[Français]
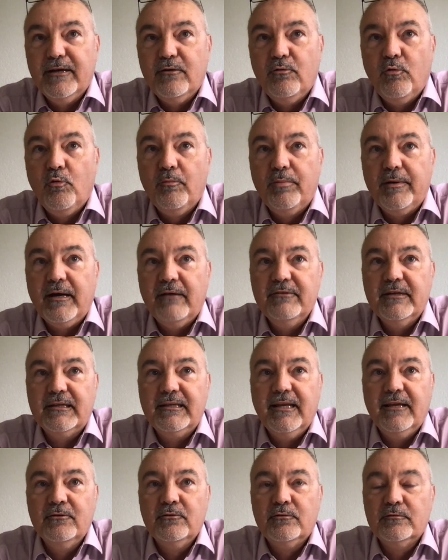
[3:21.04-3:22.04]
rompre avec
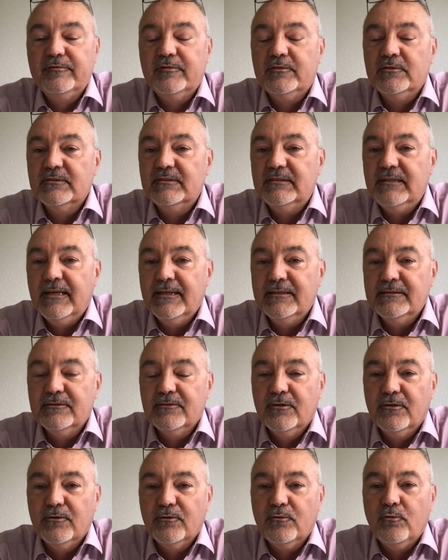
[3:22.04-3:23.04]
la langue française,
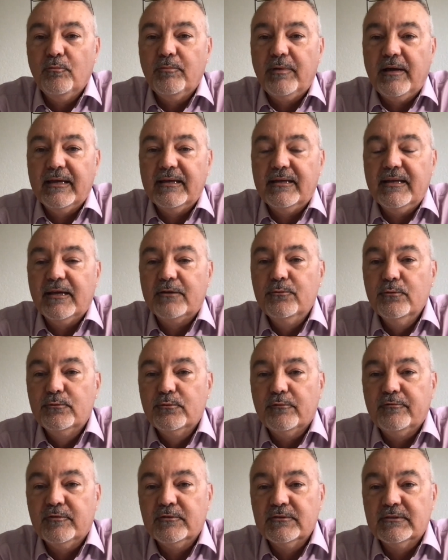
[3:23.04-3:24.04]
rompre avec la
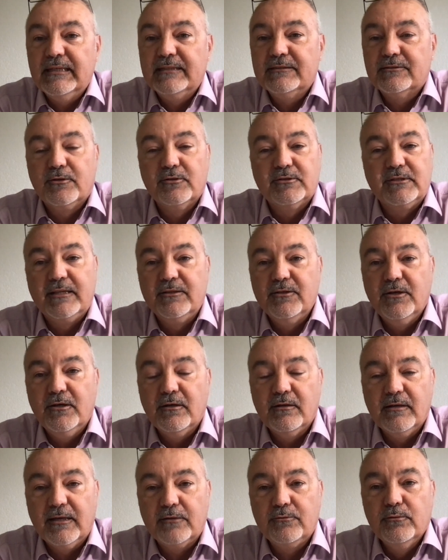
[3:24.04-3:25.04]
culture française que
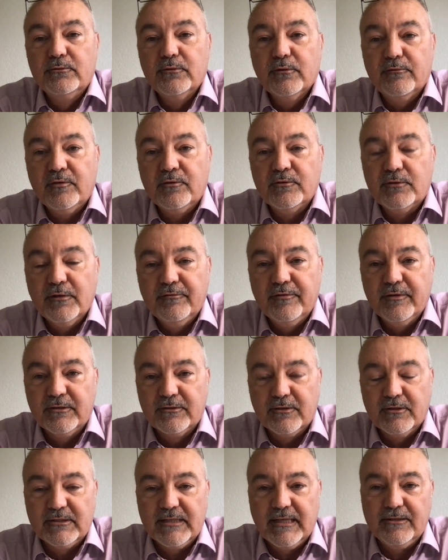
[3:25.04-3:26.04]
j'adore, la culture francophone
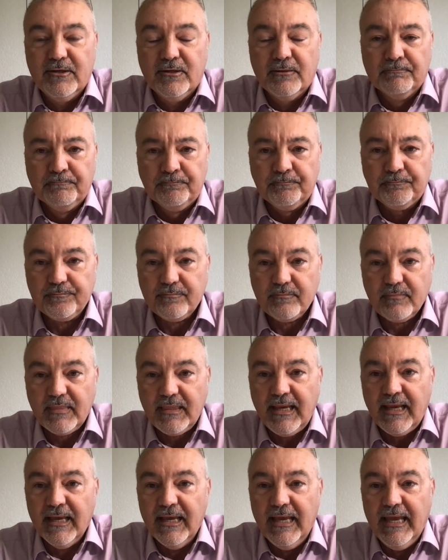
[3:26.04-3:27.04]
que j'adore
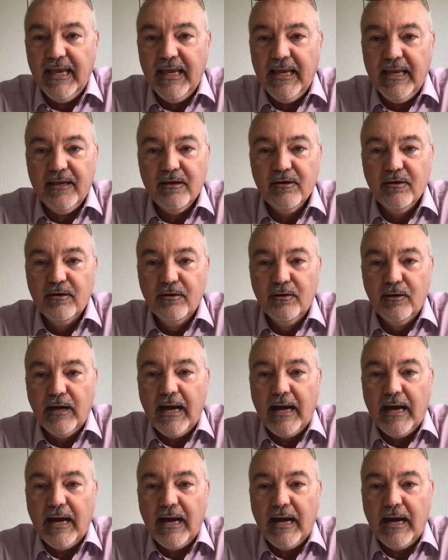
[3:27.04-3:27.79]
et euh,